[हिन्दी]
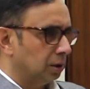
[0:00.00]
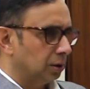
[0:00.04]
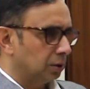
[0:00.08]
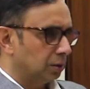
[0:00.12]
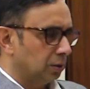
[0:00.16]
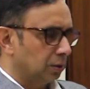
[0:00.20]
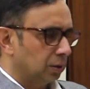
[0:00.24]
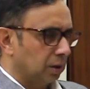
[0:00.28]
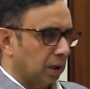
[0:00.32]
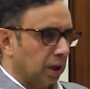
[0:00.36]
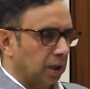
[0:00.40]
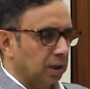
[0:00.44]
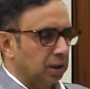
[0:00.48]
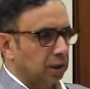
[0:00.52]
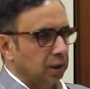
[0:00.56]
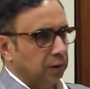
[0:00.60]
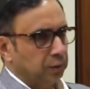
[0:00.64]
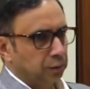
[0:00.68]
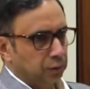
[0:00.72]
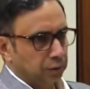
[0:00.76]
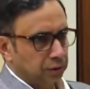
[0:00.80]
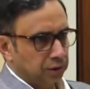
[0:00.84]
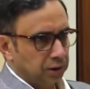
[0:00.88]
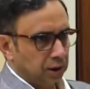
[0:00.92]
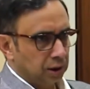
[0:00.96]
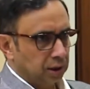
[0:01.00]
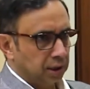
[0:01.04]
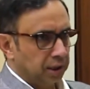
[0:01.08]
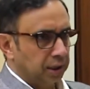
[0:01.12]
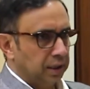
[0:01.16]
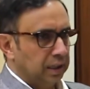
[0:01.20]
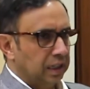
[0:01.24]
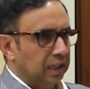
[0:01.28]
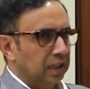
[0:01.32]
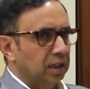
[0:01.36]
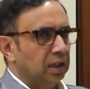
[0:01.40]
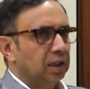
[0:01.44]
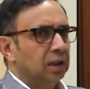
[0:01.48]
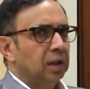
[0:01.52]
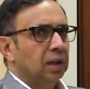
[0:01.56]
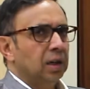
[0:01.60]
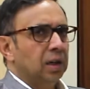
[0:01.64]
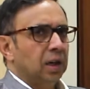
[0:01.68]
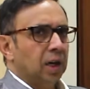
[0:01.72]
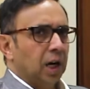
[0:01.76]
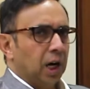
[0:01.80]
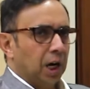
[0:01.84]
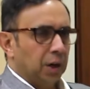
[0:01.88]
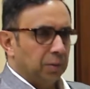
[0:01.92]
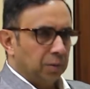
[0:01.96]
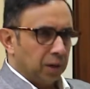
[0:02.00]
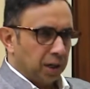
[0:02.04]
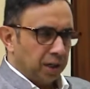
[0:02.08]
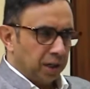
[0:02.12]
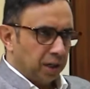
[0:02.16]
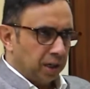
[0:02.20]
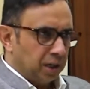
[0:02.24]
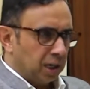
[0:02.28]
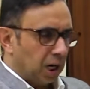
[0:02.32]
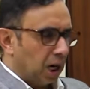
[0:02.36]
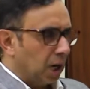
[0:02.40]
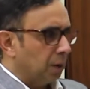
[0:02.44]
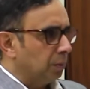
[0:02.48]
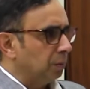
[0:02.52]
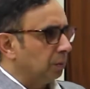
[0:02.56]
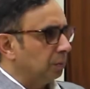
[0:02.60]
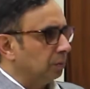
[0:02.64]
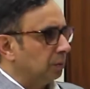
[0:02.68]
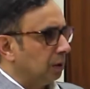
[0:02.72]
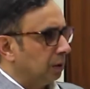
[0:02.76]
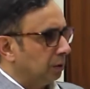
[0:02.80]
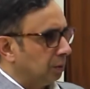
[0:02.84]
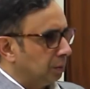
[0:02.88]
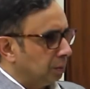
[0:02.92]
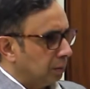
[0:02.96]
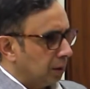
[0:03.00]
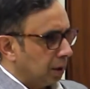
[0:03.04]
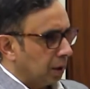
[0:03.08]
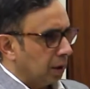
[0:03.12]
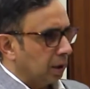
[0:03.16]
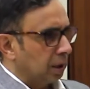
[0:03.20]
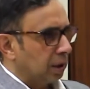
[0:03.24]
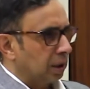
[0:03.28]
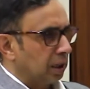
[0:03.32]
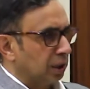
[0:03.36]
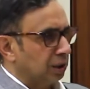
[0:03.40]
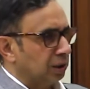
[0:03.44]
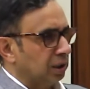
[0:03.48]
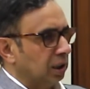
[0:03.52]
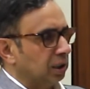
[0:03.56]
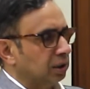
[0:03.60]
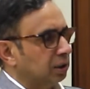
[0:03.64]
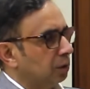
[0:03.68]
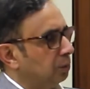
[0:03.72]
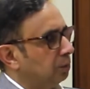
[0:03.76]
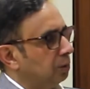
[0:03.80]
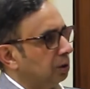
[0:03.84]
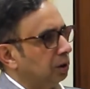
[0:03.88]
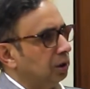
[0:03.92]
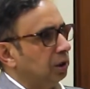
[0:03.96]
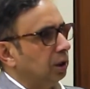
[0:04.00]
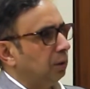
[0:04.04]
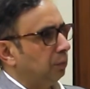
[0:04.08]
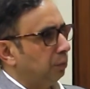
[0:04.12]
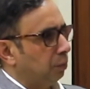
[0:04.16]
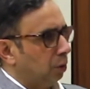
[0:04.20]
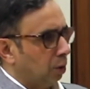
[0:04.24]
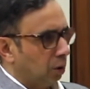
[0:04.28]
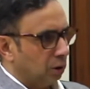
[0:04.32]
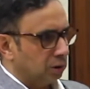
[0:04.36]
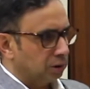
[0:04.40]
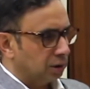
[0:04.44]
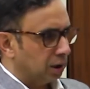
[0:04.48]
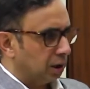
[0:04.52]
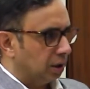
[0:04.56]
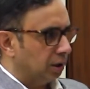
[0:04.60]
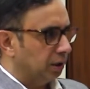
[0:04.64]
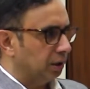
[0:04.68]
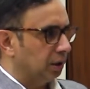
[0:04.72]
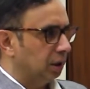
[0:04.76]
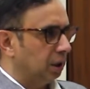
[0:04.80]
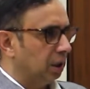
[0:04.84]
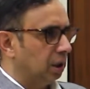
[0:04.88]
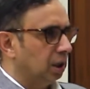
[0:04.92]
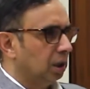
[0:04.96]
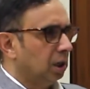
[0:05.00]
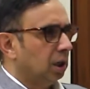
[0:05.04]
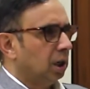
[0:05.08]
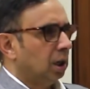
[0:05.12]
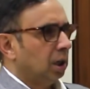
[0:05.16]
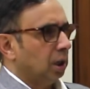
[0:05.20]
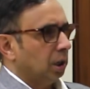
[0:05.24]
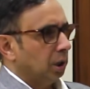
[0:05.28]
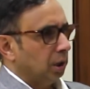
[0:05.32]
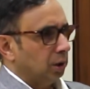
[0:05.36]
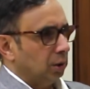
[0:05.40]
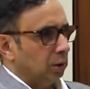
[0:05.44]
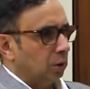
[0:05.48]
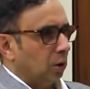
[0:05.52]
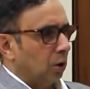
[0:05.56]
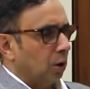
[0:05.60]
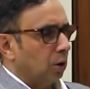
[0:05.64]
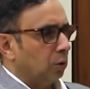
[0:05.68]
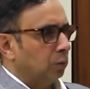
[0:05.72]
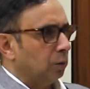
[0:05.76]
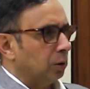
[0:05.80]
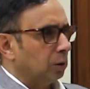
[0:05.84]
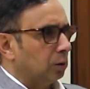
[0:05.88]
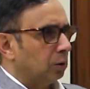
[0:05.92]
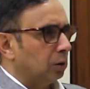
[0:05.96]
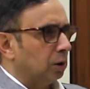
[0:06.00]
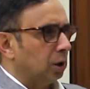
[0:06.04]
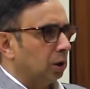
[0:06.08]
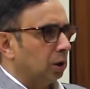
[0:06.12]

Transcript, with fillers: जिसको कहते हैं वो चल रही है हमारी ग्राम एवं नगर रक्षा समितियां बहुत सक्रिय हैं इंदौर में तो